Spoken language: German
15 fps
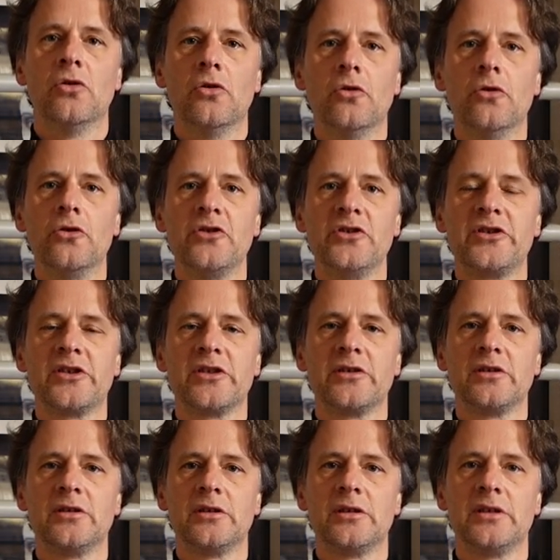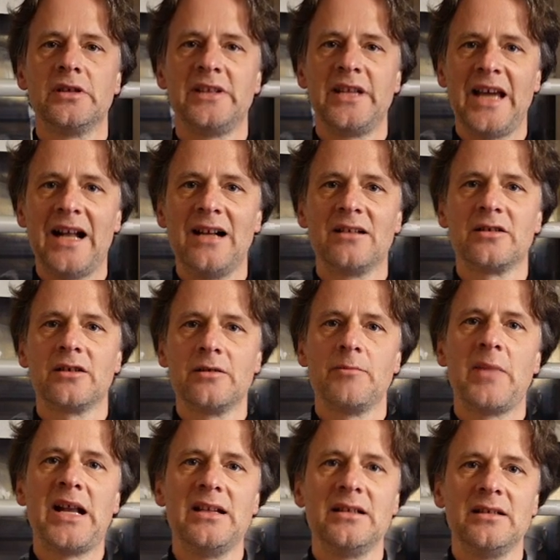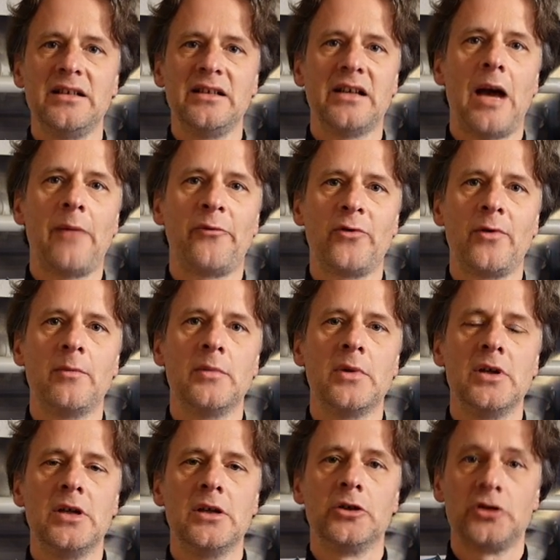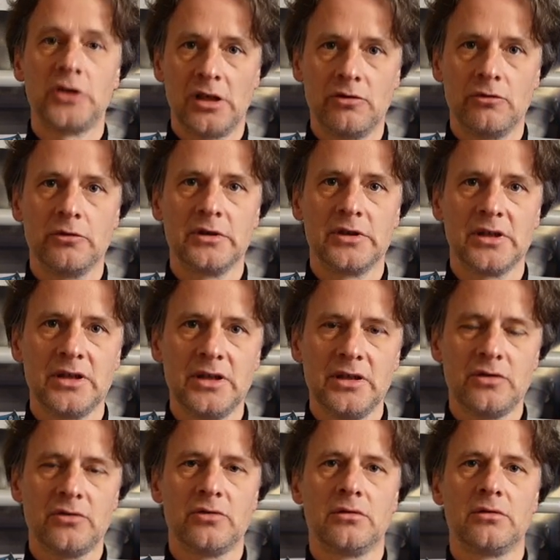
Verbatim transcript: Und die Eltern melden ihn ab vom Cellounterricht.